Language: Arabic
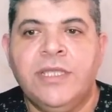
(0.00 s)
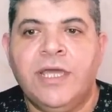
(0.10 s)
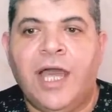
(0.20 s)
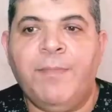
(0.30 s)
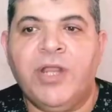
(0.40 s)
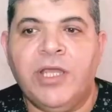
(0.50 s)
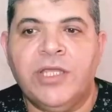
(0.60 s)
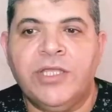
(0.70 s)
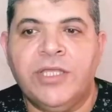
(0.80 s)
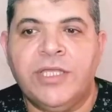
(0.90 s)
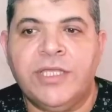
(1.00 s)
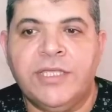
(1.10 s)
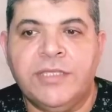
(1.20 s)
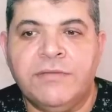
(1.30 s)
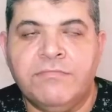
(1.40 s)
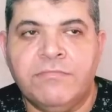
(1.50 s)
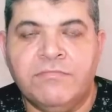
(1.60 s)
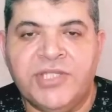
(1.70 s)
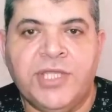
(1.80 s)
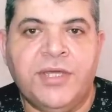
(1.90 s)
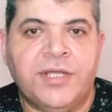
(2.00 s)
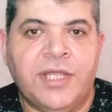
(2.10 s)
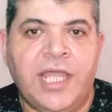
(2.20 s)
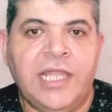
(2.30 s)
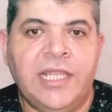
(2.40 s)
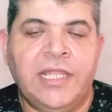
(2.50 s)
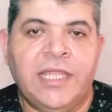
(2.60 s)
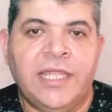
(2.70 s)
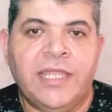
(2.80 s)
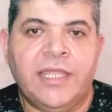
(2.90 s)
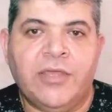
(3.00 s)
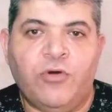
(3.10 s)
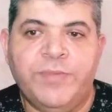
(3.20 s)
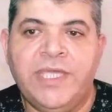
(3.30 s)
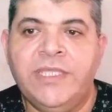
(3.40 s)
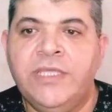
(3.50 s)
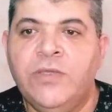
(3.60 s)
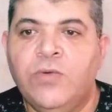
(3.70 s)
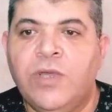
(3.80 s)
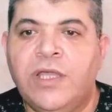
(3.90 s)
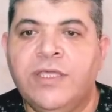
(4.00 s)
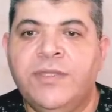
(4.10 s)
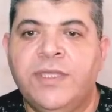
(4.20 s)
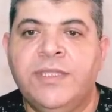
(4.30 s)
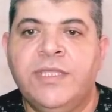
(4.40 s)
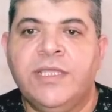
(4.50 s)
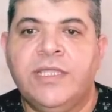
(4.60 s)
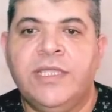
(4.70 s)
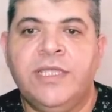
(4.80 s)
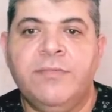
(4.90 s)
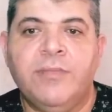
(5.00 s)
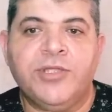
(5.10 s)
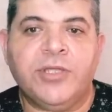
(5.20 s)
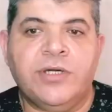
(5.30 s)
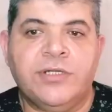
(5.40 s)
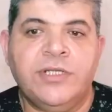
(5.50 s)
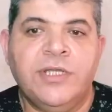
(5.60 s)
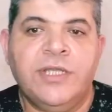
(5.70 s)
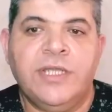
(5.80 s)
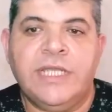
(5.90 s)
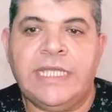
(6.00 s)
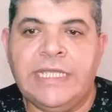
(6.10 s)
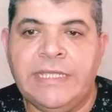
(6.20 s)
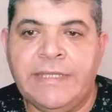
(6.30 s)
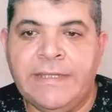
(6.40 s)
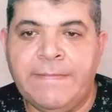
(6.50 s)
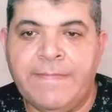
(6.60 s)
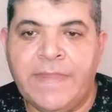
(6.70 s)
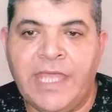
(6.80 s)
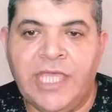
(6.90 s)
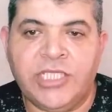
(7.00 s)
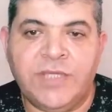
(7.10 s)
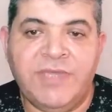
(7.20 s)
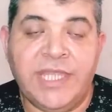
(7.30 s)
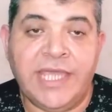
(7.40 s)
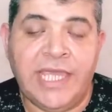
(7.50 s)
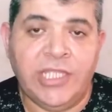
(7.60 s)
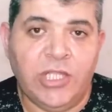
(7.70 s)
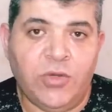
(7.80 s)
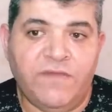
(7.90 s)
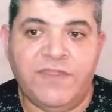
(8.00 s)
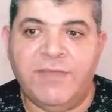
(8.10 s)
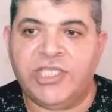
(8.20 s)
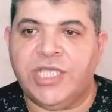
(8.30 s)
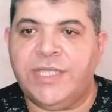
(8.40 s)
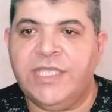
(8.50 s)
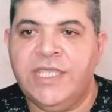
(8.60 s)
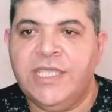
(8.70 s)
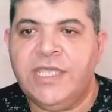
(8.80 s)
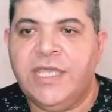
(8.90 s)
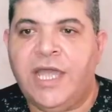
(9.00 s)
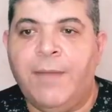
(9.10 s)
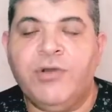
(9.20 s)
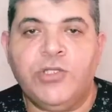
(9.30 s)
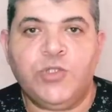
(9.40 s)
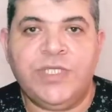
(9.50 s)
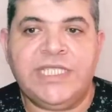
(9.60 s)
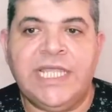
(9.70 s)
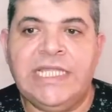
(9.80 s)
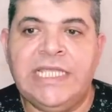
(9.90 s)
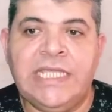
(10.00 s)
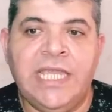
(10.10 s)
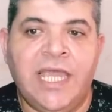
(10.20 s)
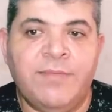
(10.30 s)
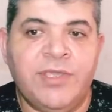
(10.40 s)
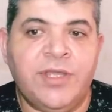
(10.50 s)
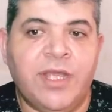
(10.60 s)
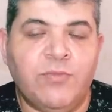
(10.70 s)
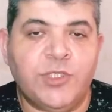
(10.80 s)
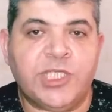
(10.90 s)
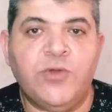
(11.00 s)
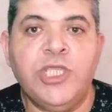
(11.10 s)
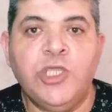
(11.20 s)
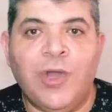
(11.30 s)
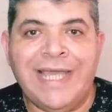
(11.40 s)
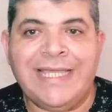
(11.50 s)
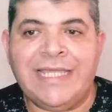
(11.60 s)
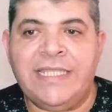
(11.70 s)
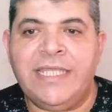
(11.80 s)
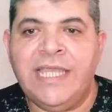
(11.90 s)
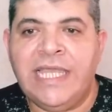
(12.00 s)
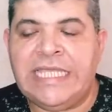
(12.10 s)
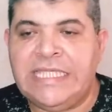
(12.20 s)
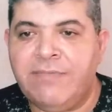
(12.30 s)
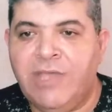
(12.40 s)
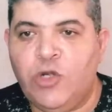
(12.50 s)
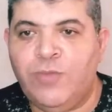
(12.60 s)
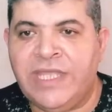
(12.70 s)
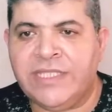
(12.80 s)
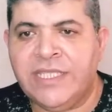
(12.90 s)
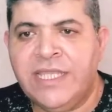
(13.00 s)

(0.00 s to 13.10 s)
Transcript: عبر آه، مطار الخميني وايضا لمطار آه، هاشمي نجاد اللي هو في مشهد عبر تويتر لامير الموسوي يؤكد هذه المعلومات